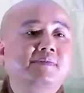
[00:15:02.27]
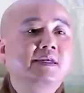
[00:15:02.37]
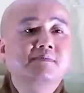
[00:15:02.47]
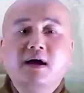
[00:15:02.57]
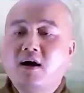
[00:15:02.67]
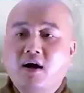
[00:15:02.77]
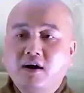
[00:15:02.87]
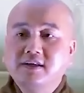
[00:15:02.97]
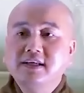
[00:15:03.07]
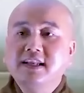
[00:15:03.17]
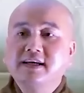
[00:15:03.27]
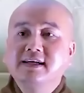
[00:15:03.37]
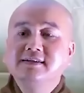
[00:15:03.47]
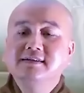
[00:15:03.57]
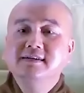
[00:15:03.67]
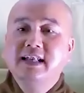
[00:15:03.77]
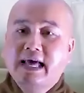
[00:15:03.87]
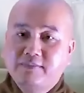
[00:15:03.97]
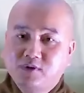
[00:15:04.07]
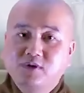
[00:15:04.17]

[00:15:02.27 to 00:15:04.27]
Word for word: Nhưng mà họ chỉ là cái người làm